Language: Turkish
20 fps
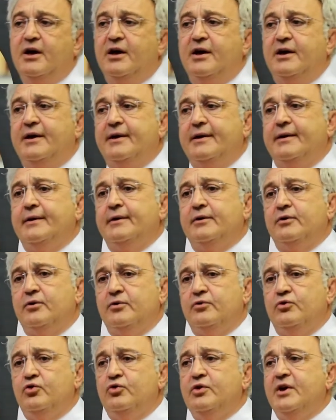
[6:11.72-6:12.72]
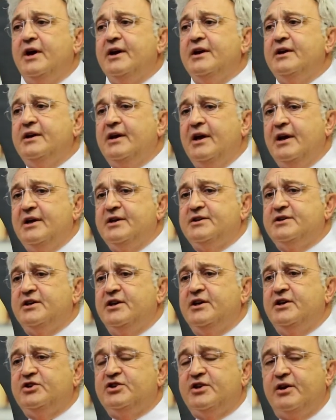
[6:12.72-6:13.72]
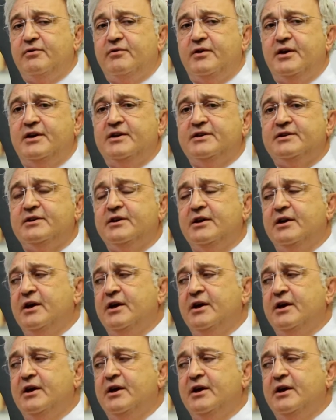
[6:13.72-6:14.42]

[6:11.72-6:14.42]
E, dünyanın geleceği çevreniz